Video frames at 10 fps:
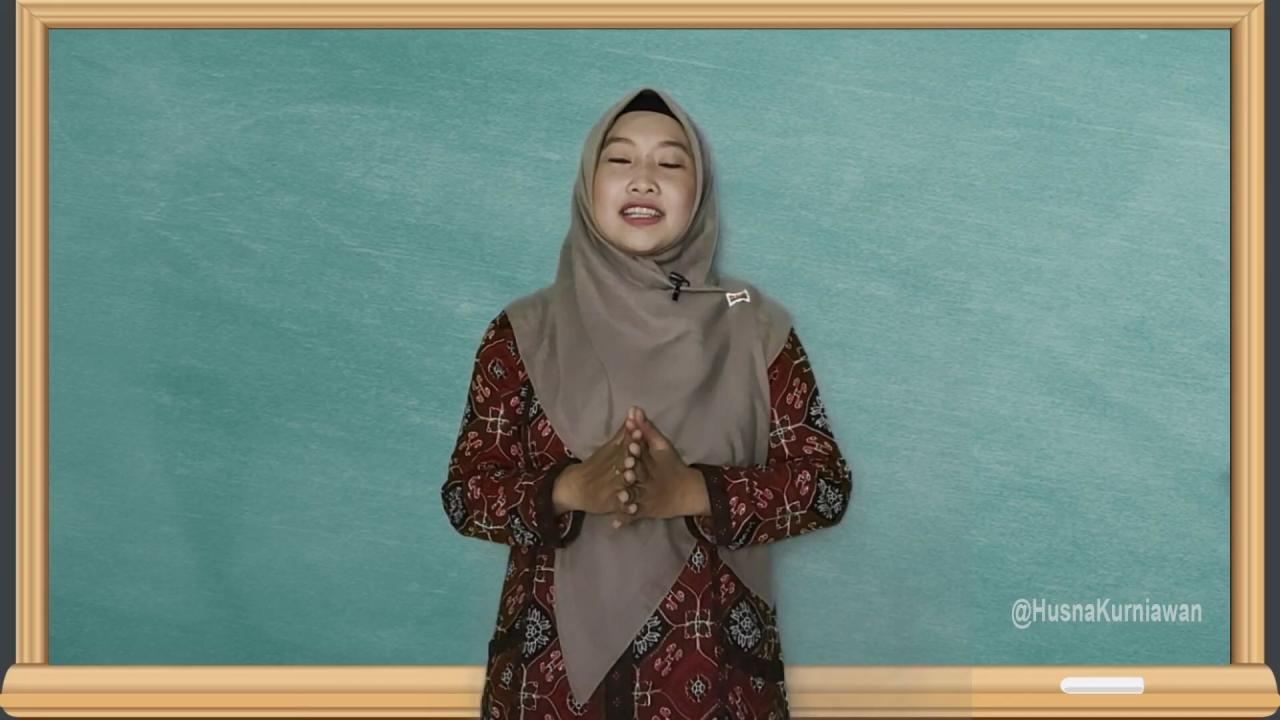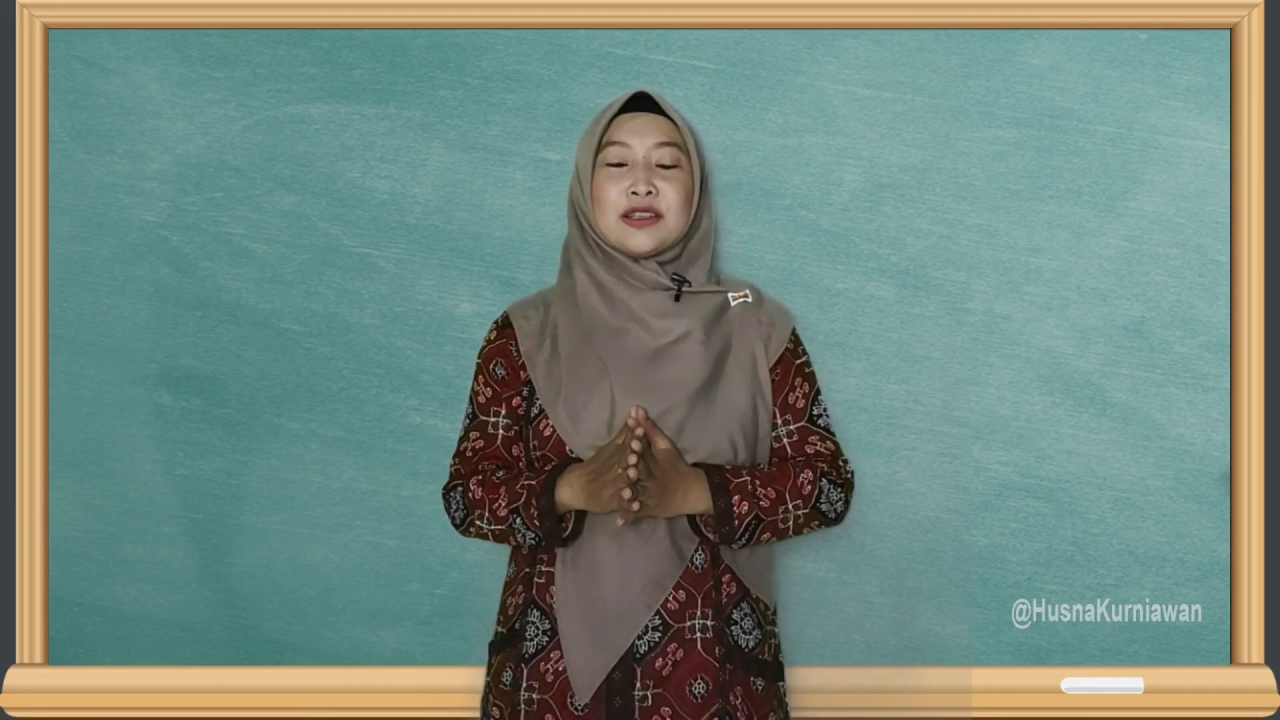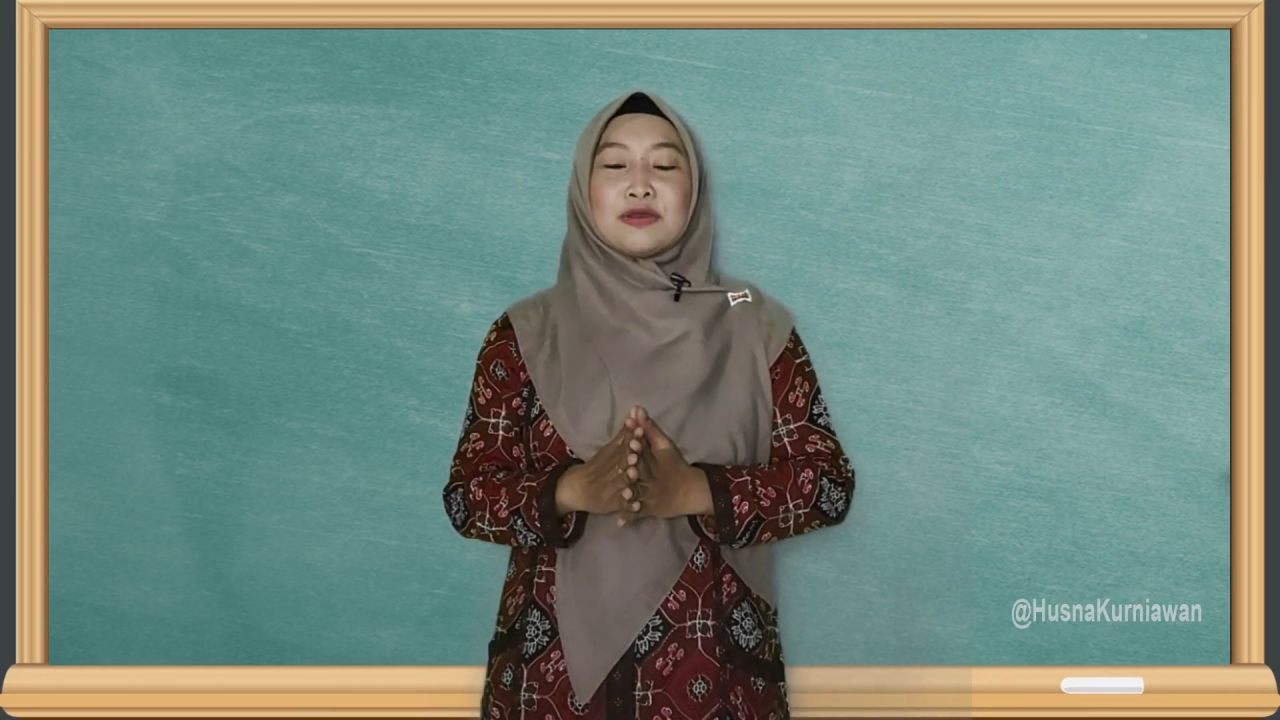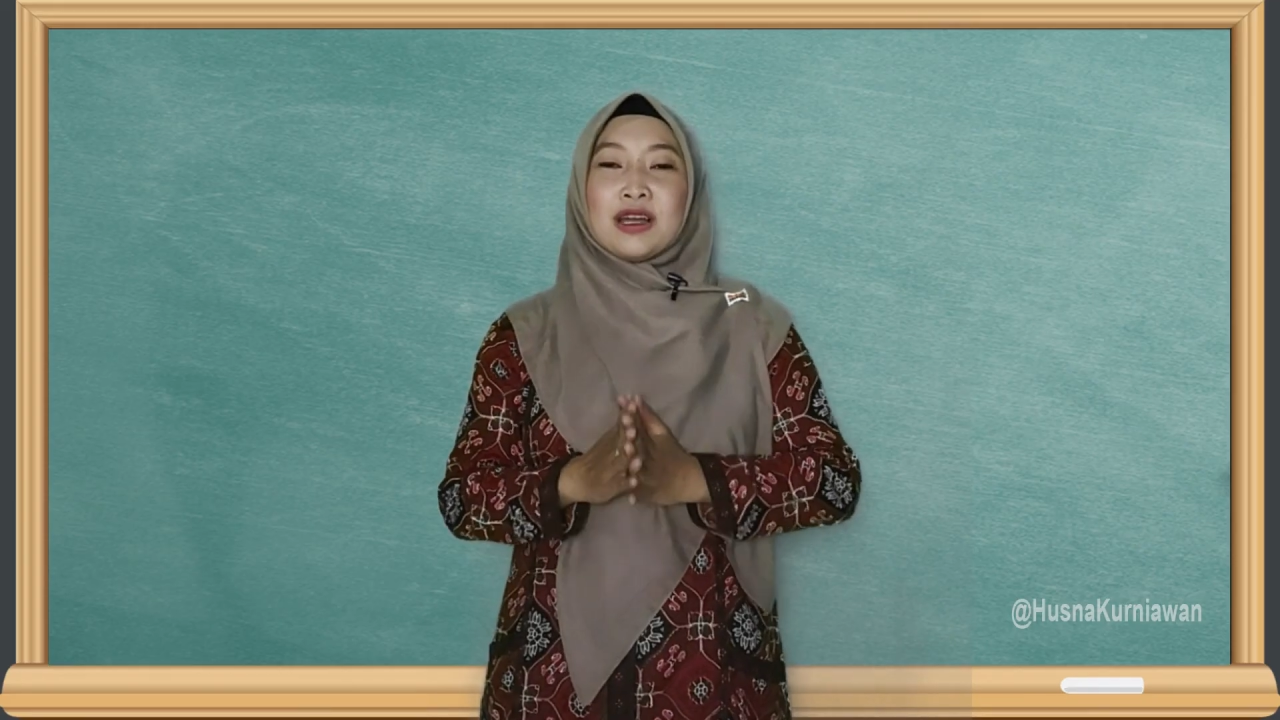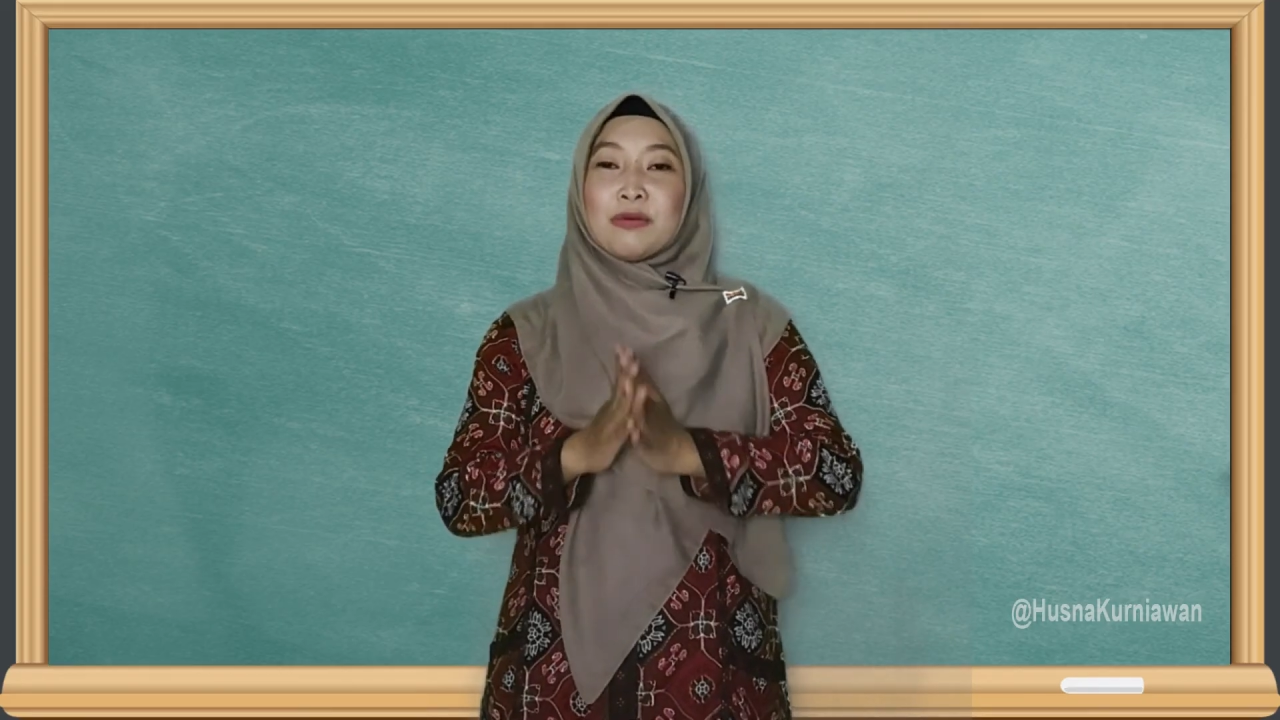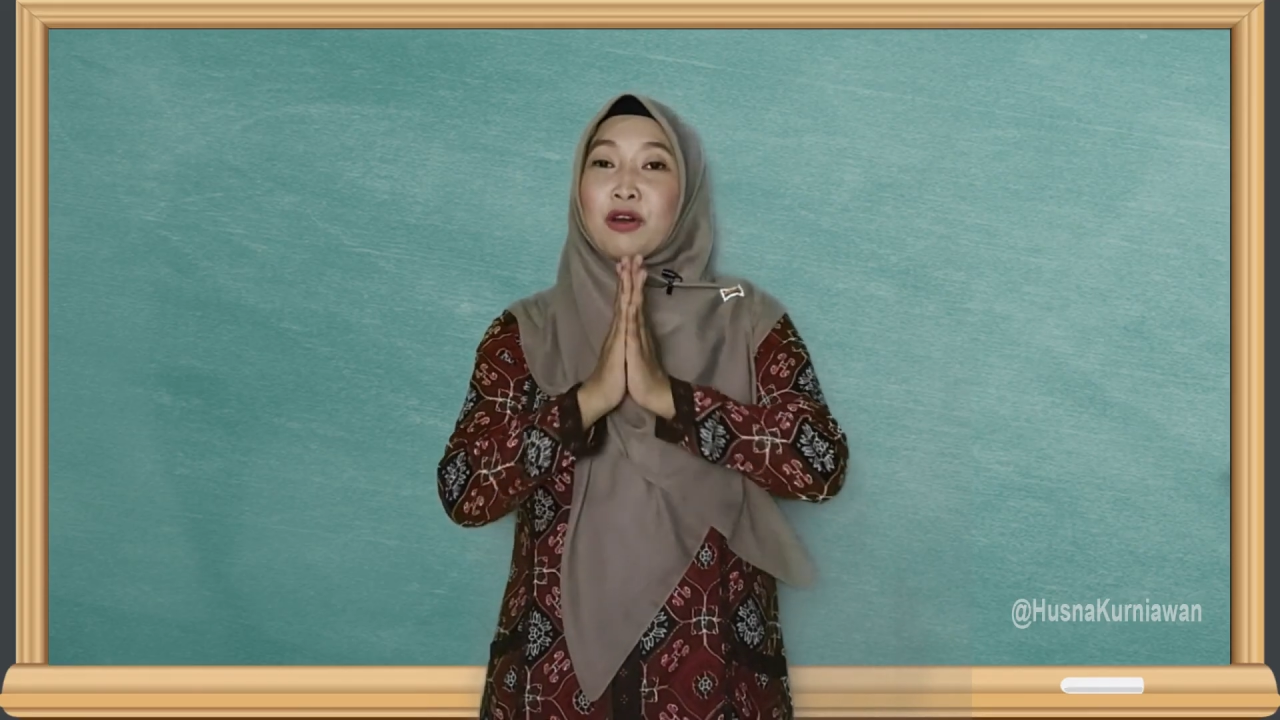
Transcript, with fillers: saya juga